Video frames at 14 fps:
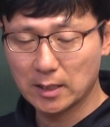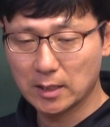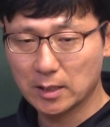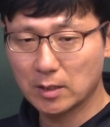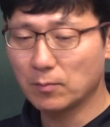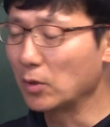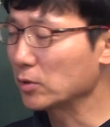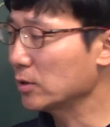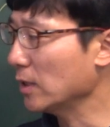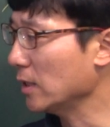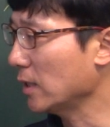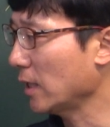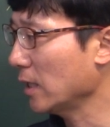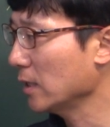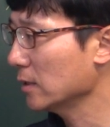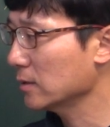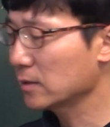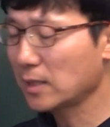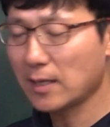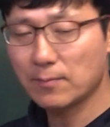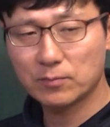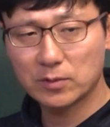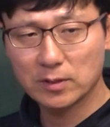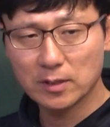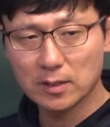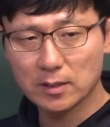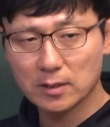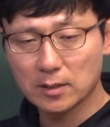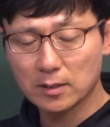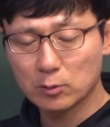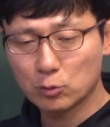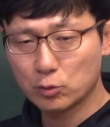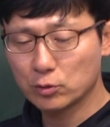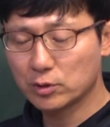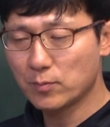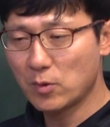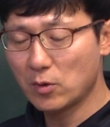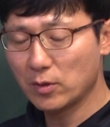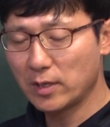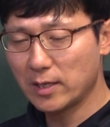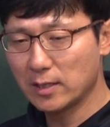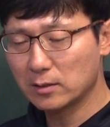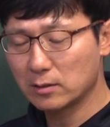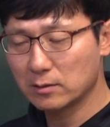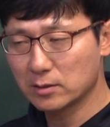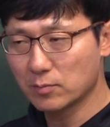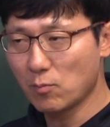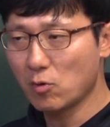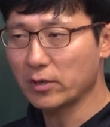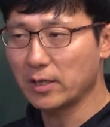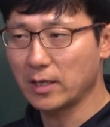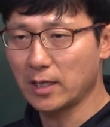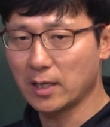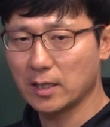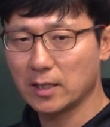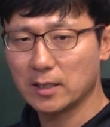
그럼 뭘 써야 돼? stopped to s m o k e 야 smoking이야.